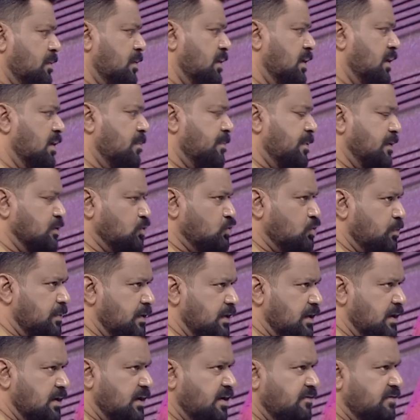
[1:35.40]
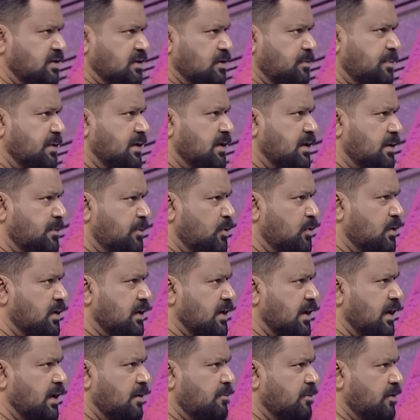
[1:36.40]
நீங்கள் ப்ளஸ் டூ படிக்கிற லெவன்த்து படிக்கிறப்ப
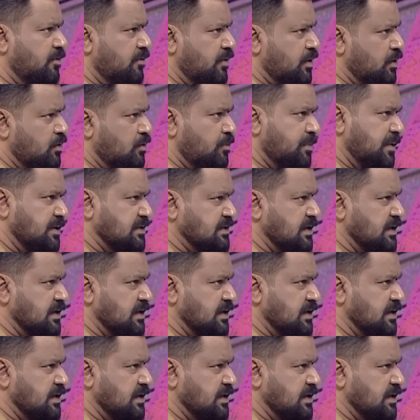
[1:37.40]
உங்களுக்கு கல்யாணம் பண்ணி வைக்கணும்னு பேச